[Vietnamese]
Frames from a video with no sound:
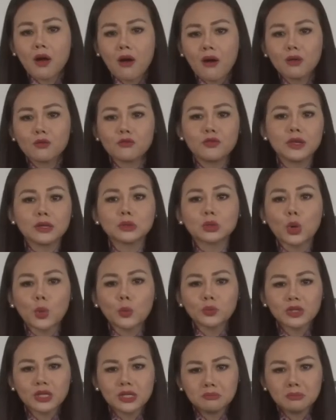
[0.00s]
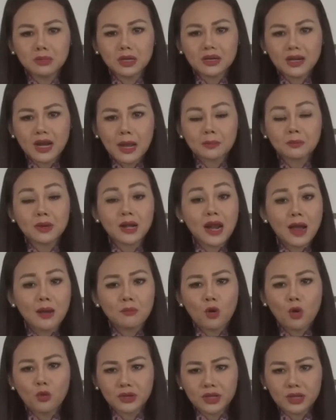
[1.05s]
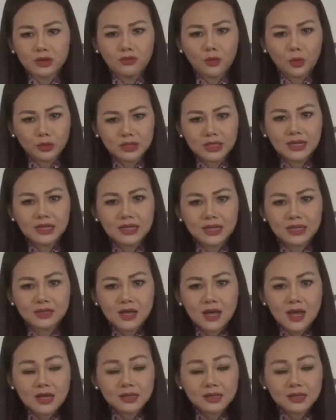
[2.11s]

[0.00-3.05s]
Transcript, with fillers: coi việc thôn tính miền Nam là một nghĩa vụ thiêng liêng,